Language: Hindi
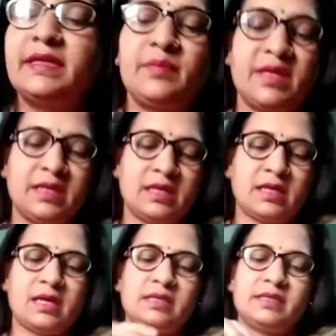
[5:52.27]
ये मैंने
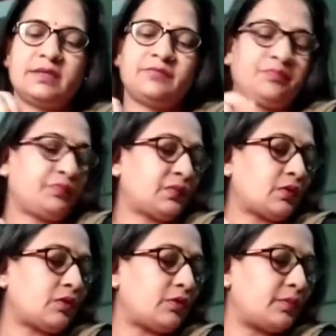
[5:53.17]
लगा लिए
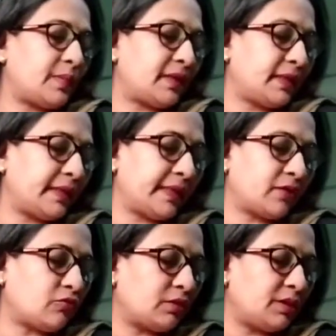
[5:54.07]
और मैंने
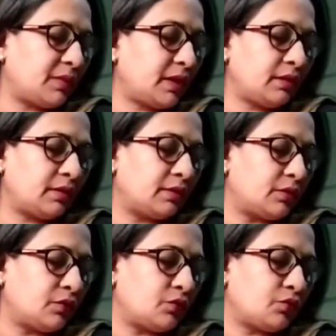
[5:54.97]
एक उंगली में
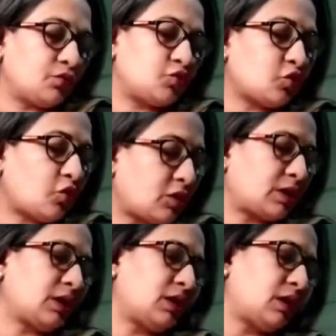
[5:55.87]
कुछ
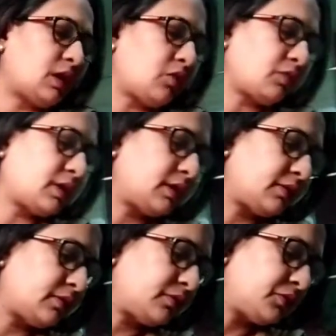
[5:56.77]
और कलर लगाऊंगी
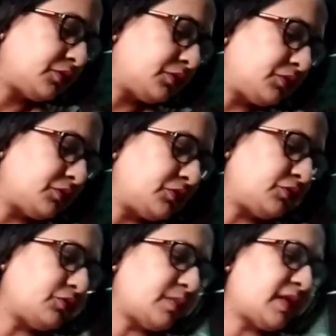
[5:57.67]

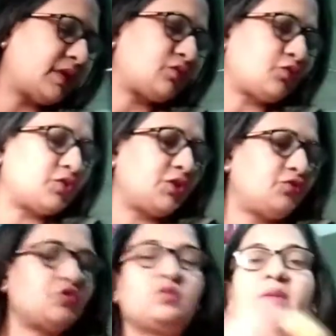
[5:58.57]
तो मैं सोच रही
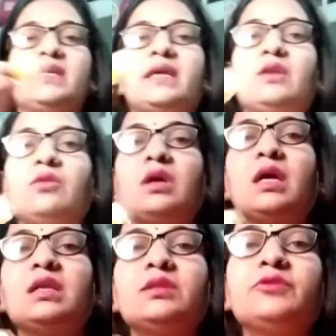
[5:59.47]
हूँ उसमें येलो
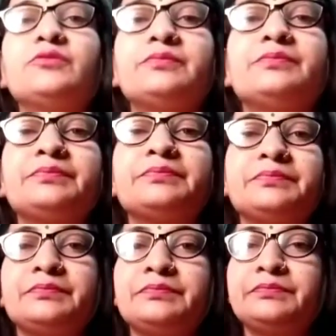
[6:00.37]
लगा लेती हूँ
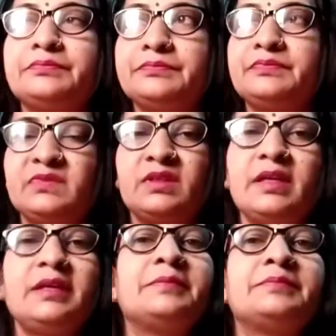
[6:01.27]

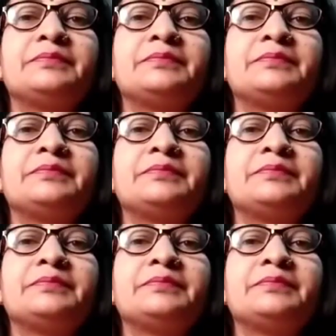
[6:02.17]
है ना